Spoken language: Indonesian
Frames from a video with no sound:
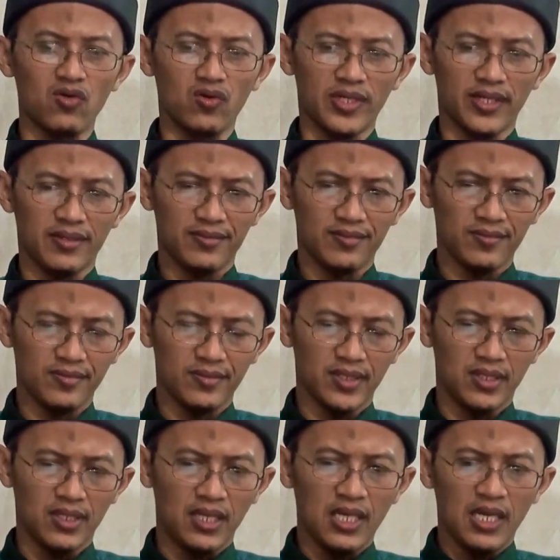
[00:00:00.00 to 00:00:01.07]
dulu nih.
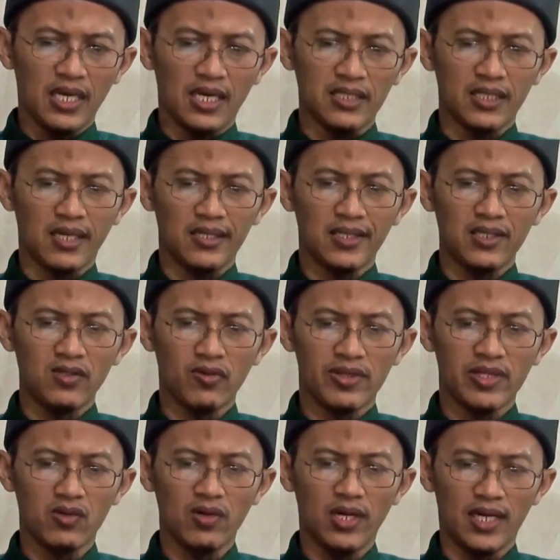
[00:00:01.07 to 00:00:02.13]
Kata-kata
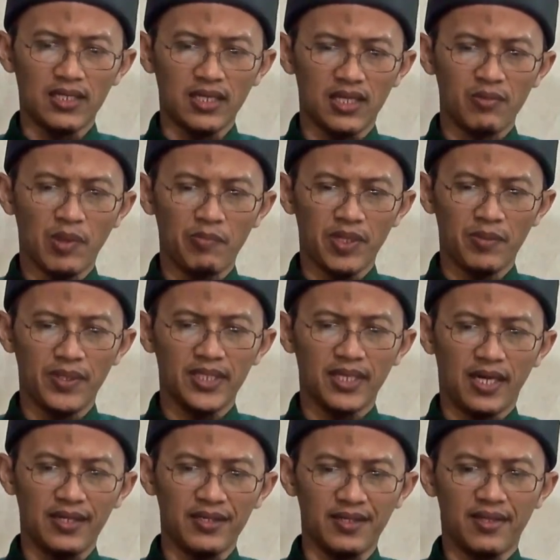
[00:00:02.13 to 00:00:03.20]
yuksirul hadis, memperbanyak
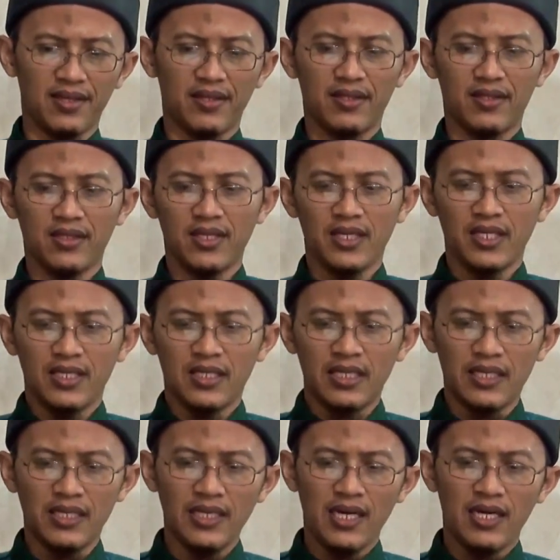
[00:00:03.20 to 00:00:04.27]
hadis.
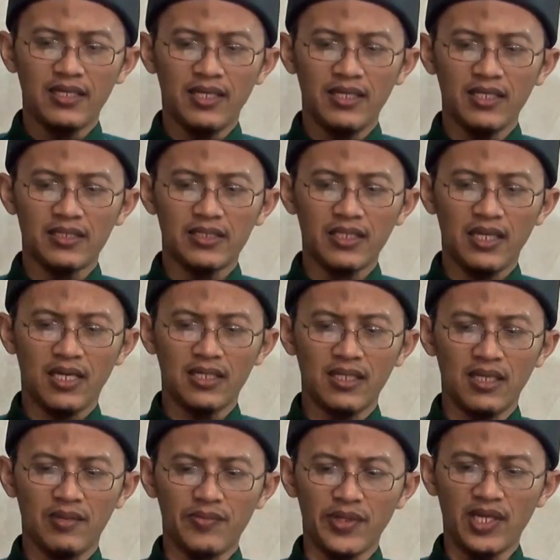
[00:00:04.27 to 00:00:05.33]
Ini ada istilah
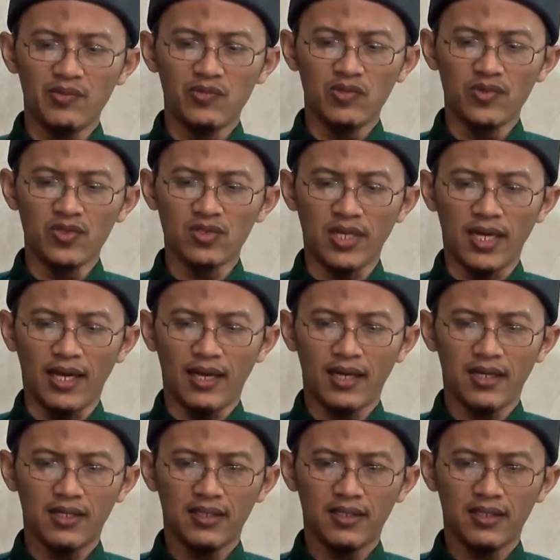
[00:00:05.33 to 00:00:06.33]
dalam ilmu mustalah